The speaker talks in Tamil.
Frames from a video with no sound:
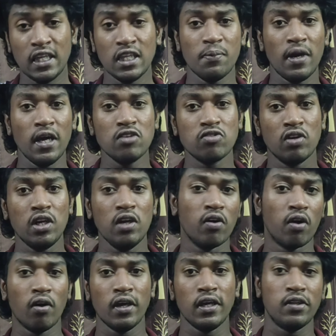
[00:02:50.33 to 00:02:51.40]
இன்னைக்கு இந்த மாதிரி
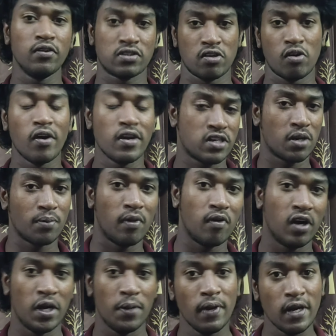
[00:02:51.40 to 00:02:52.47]
சொல்லி ரோஹித் ரோஹித்
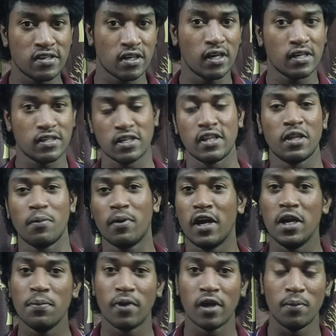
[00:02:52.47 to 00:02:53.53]
சர்மா அவள் அடிப்பார் நிஷான் கிஷன்
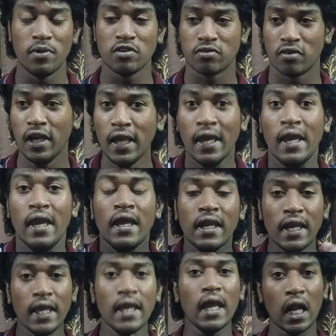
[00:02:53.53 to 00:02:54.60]
இந்த மாதிரி அடிப்பார் அப்படின்னு சொல்லி
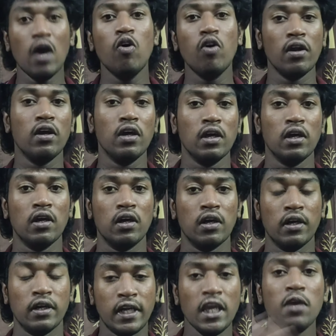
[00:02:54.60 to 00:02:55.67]
நீங்களா ஒரு
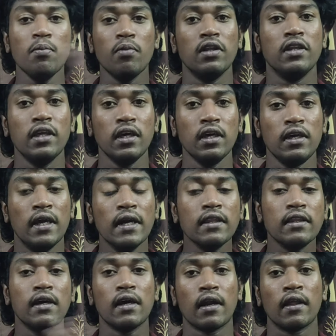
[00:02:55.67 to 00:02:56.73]
டீம் வந்து
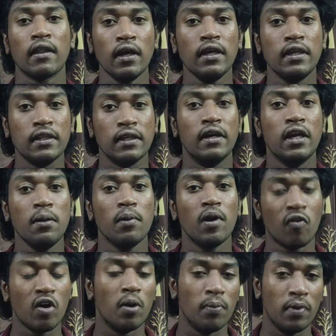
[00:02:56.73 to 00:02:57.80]
எடுத்துக்கிறதா இந்த
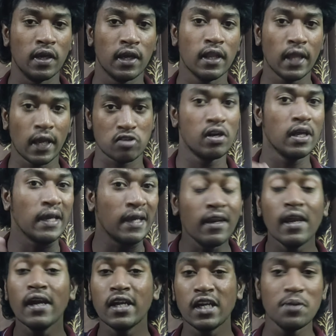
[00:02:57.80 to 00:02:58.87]
ட்ரீம் லெவன் அப்படிங்கிறது
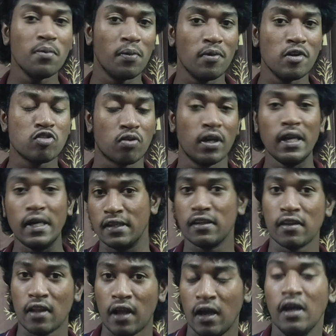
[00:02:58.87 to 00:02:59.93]
ஆக்சுவலாக கிரியேட் டீம் அப்படின்னு
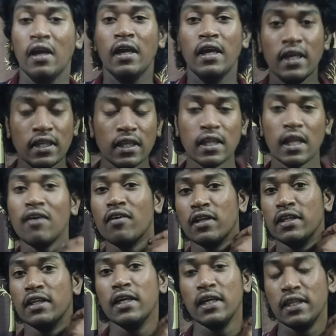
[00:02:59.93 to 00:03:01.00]
சொன்னால் இதுதான்
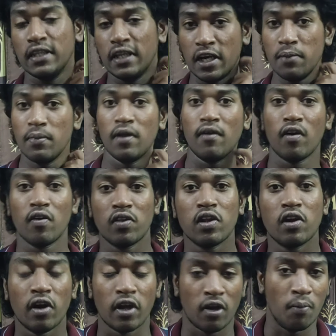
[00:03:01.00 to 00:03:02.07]
இதுதான் வந்து இந்த ட்ரீம்
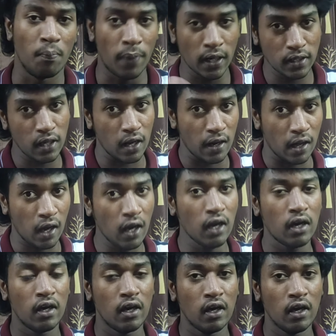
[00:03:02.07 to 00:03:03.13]
லெவனில் வந்து நடக்கும் பட்
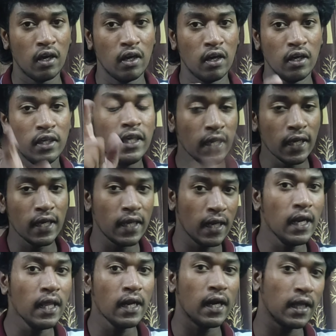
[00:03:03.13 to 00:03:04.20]
ஆனால் இங்க
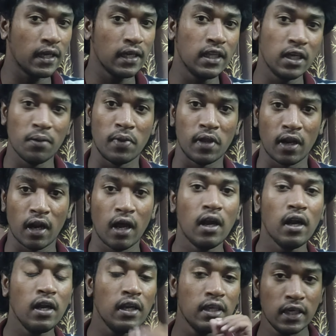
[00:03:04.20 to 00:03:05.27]
என்ன நடக்குது
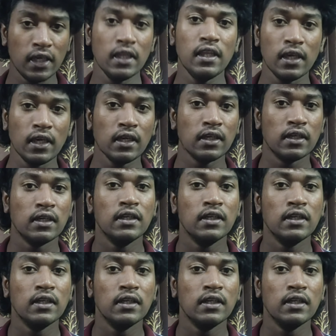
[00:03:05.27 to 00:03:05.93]
அப்படின்னா இது